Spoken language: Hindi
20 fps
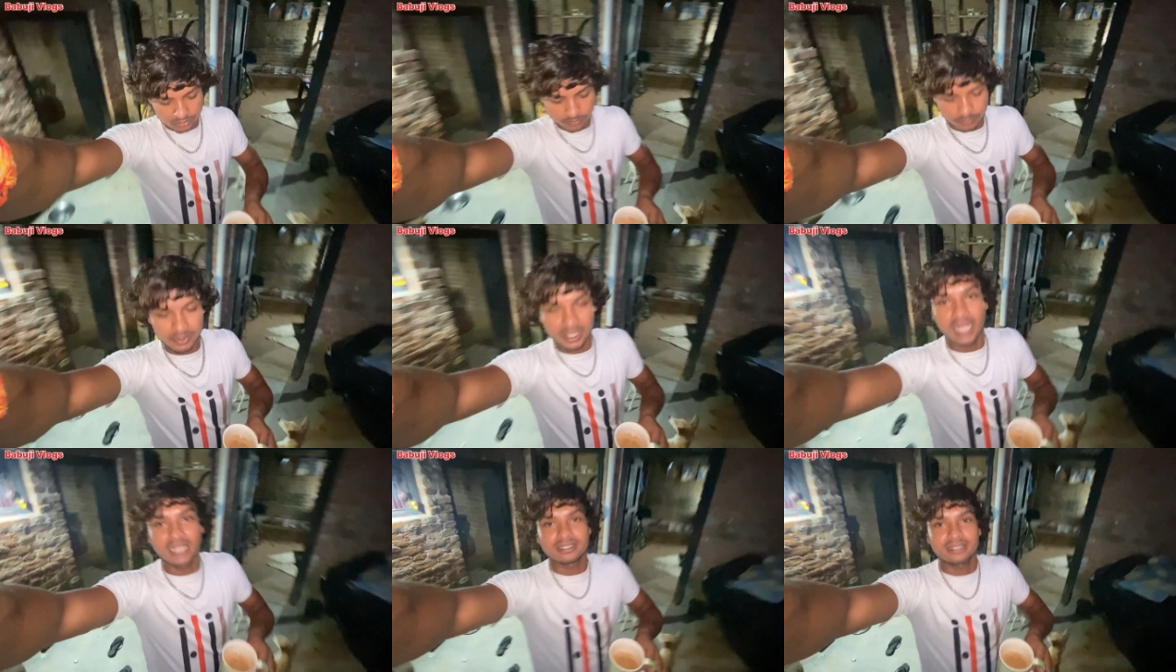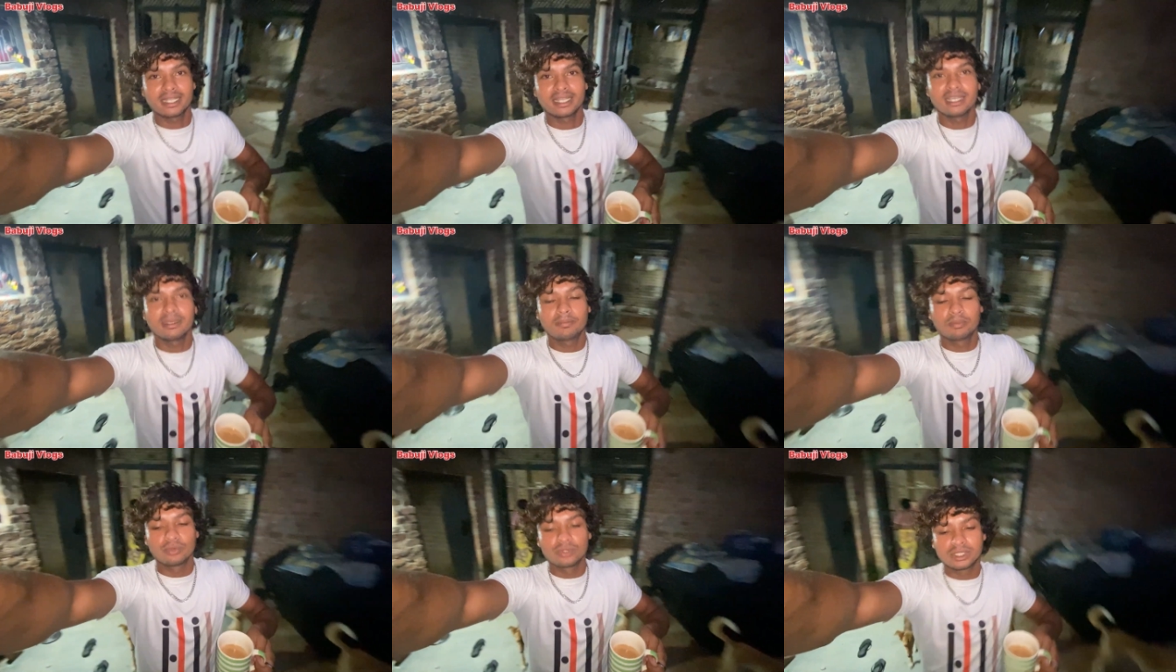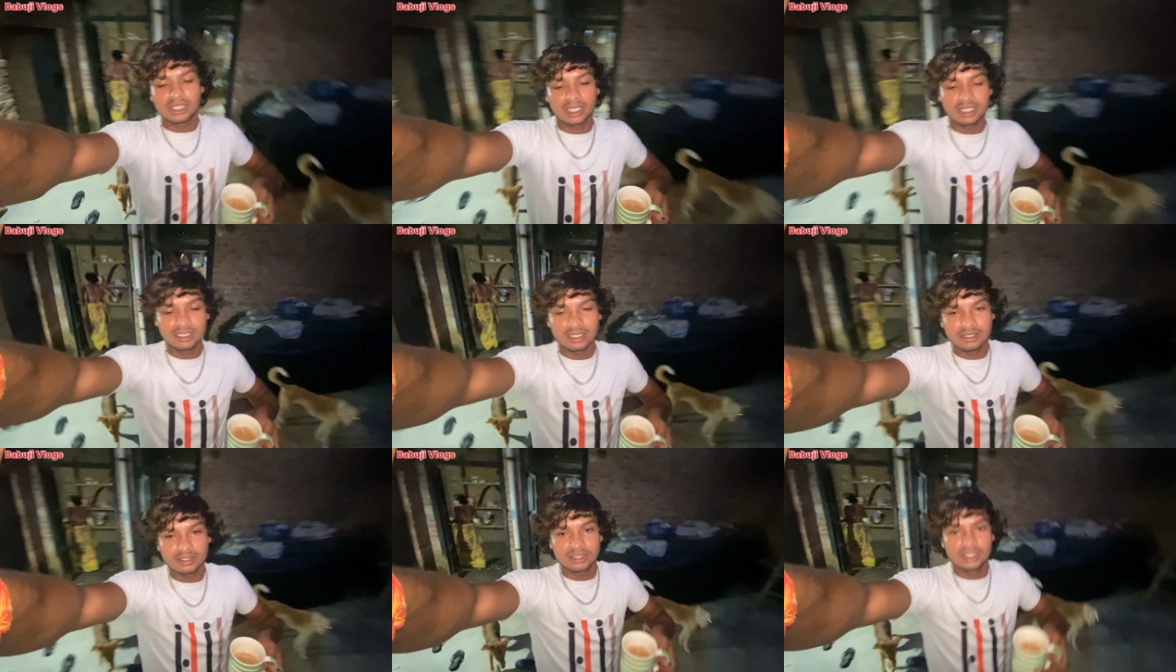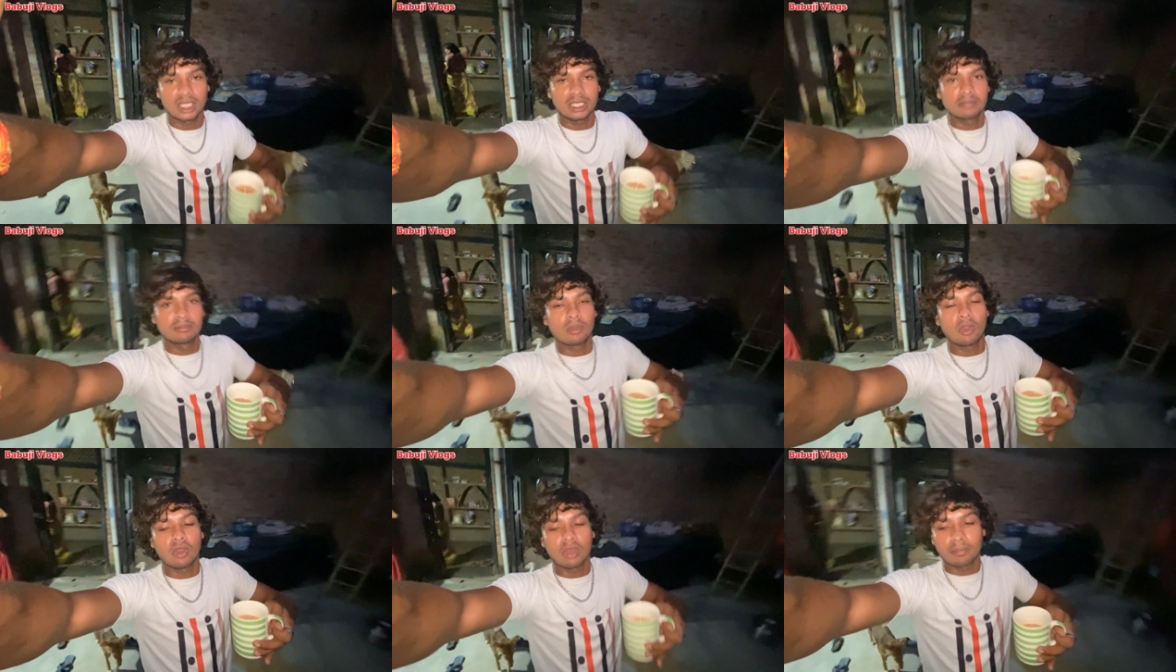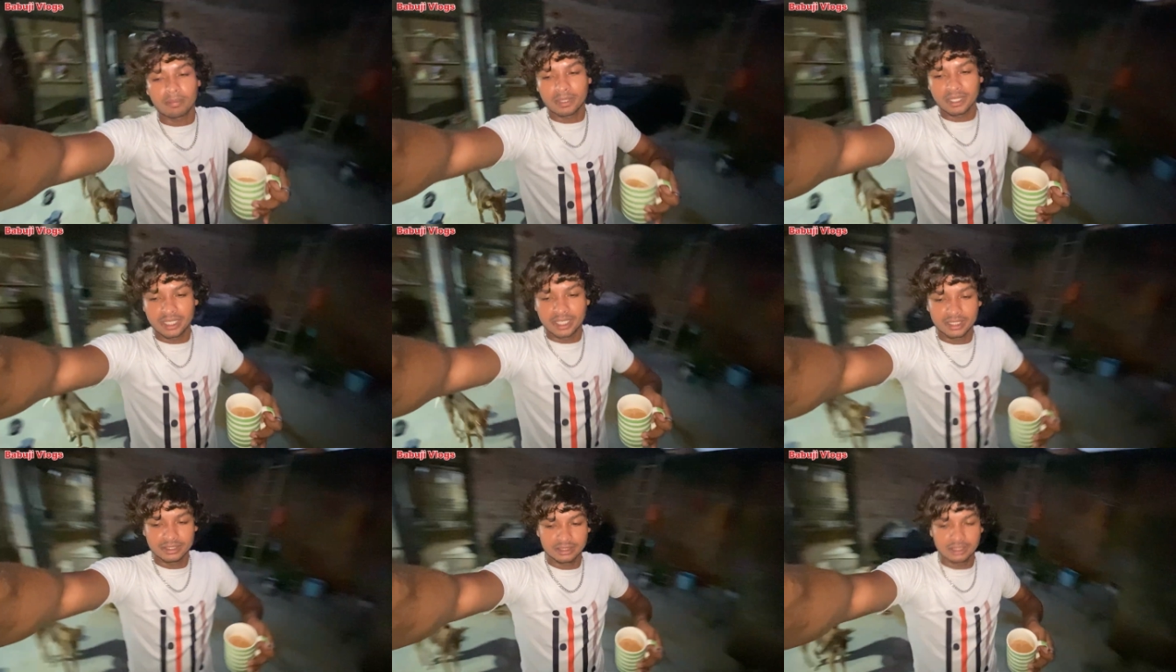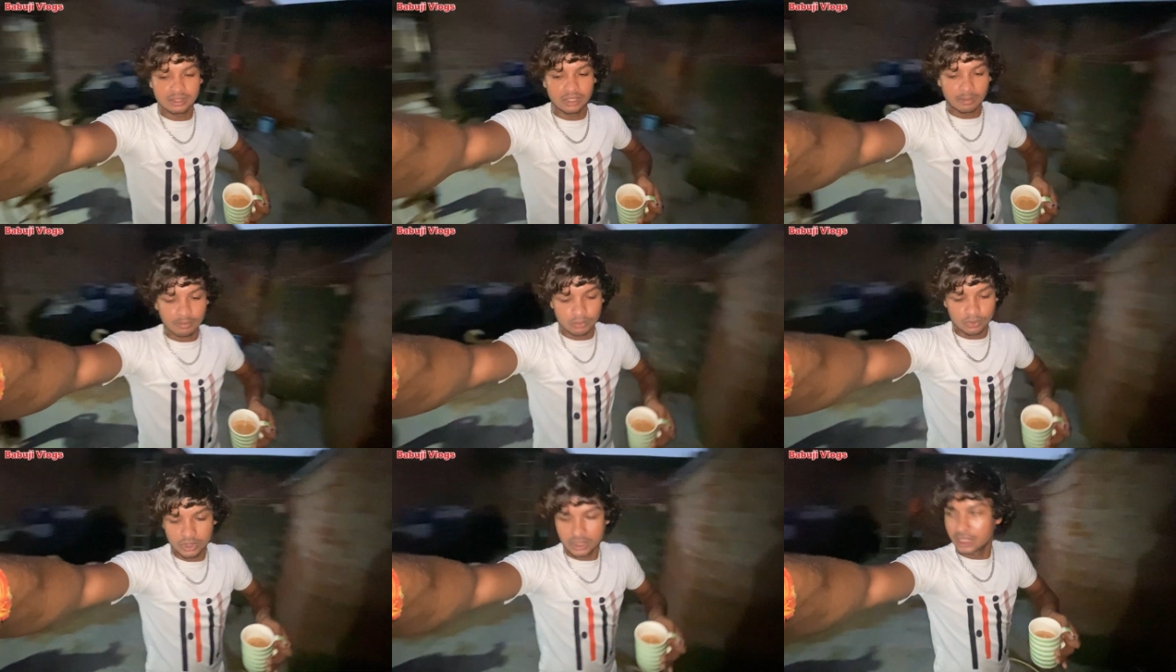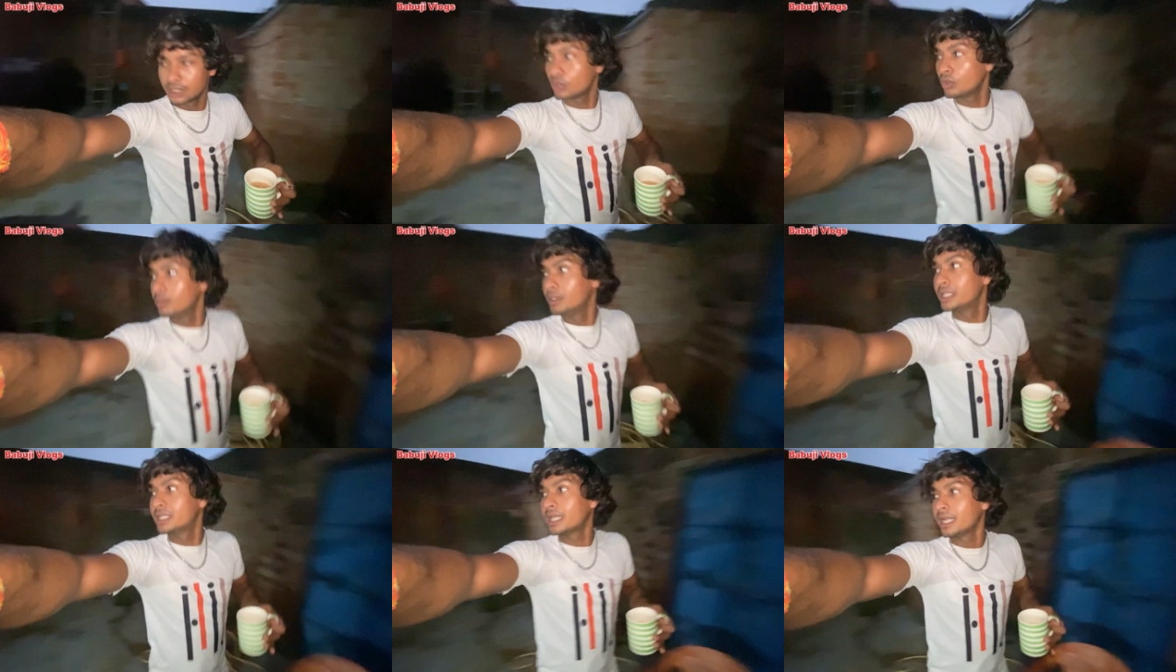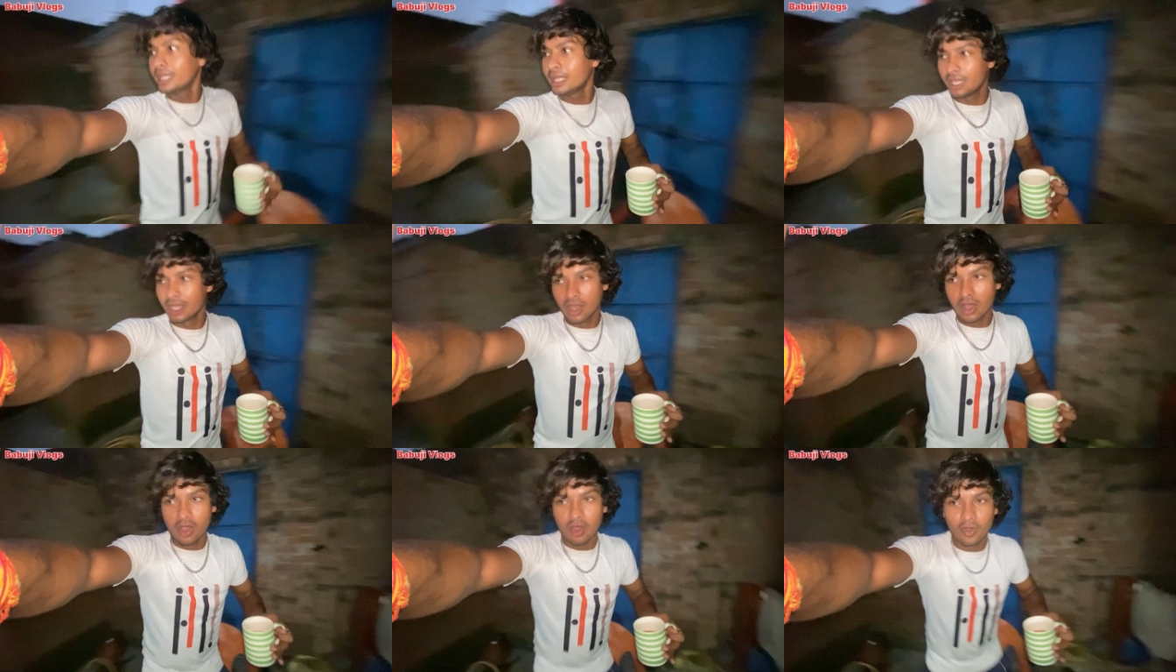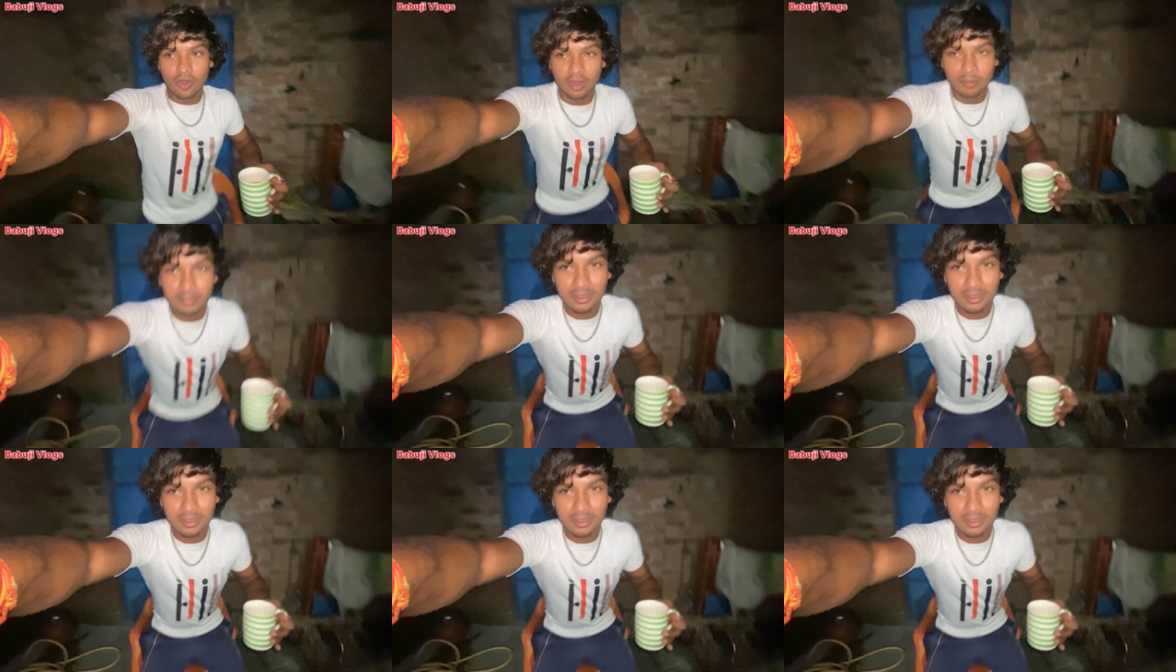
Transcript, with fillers: प्रयास करेंगे पूरी तरीके से ताकि ब्लॉग आपके निरंतर आपको देखने को मिलते रहे और हम